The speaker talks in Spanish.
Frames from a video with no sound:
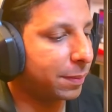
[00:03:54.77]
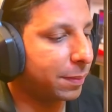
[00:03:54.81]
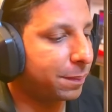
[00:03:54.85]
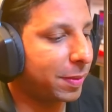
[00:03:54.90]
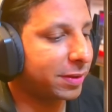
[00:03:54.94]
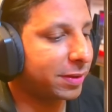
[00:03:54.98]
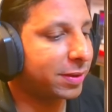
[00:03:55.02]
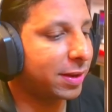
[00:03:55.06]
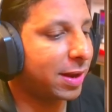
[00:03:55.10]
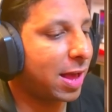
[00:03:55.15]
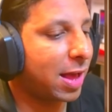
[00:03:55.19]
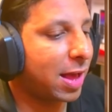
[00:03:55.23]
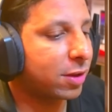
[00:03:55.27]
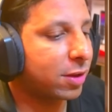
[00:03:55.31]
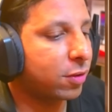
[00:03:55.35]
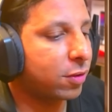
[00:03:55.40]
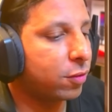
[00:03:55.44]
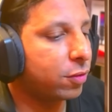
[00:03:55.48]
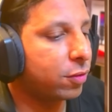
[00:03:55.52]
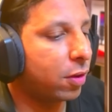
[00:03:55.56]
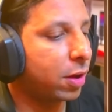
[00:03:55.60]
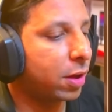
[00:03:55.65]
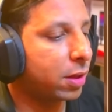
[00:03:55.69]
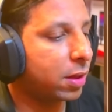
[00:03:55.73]
Pase el arco
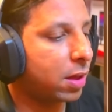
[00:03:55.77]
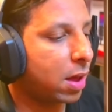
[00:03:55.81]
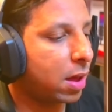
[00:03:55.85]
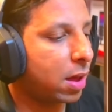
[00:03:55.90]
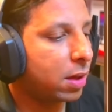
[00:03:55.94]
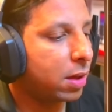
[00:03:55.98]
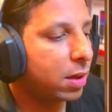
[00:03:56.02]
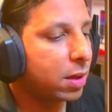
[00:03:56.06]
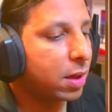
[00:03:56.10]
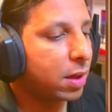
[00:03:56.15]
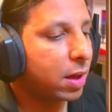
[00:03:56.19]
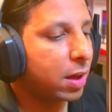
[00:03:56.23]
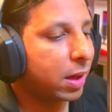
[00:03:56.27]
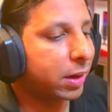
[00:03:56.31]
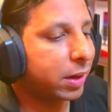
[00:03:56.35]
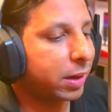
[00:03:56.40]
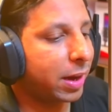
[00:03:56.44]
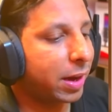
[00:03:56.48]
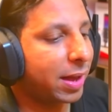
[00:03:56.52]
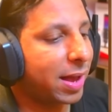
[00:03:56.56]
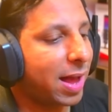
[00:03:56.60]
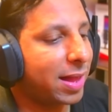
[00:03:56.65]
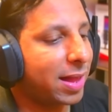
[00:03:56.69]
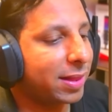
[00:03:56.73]
1 de 2,
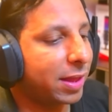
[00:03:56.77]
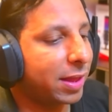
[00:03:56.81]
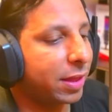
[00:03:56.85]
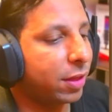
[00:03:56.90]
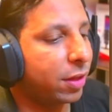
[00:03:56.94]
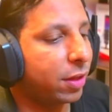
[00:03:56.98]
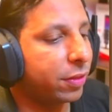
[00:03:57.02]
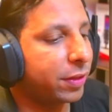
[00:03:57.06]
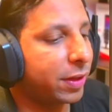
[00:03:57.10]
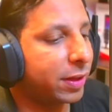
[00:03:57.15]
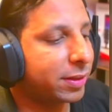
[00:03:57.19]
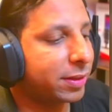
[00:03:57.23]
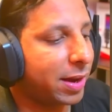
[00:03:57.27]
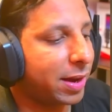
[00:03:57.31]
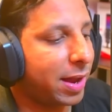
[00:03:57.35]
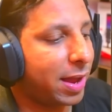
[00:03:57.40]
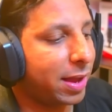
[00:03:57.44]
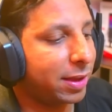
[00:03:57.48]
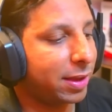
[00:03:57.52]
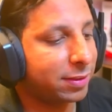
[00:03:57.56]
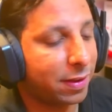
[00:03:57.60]
regate 2 de 3,